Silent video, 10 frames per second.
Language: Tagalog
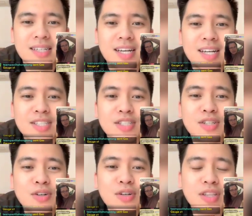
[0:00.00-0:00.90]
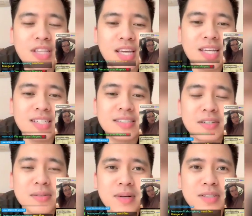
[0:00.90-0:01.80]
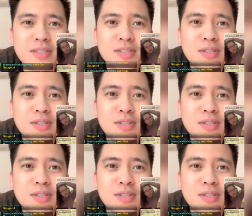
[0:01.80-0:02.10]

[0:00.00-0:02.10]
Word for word: Jude, thank you so much, Jude.